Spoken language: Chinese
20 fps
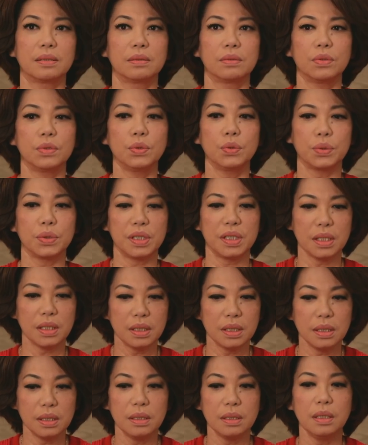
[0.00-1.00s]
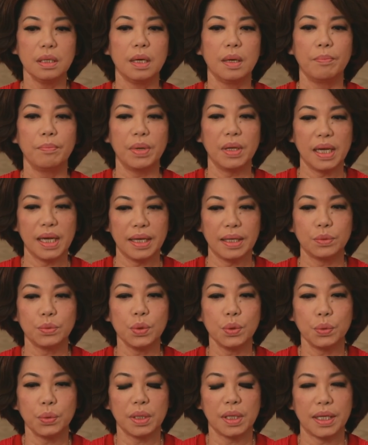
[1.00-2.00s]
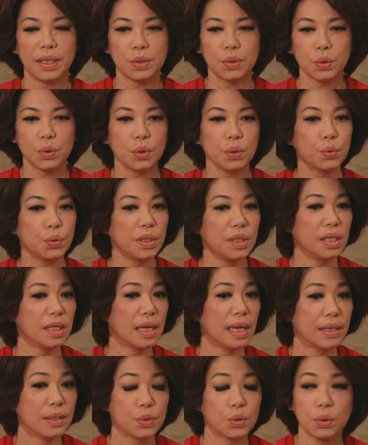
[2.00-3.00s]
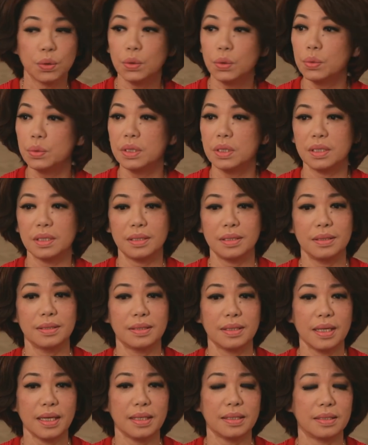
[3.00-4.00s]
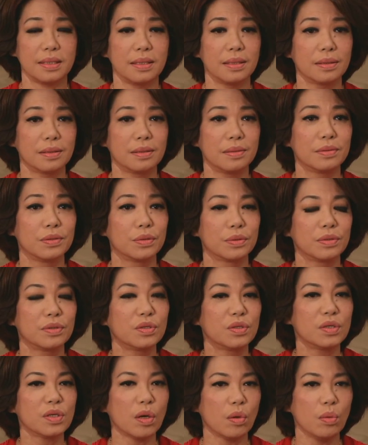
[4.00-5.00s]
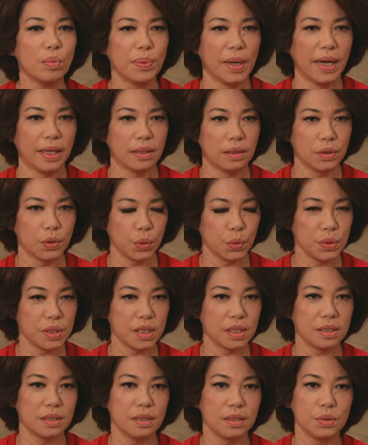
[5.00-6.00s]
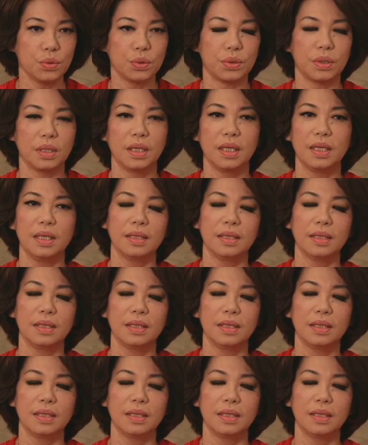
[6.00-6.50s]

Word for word: 就有些歌本来对我来说，对你来说都只是蔡琴招牌的流行歌曲，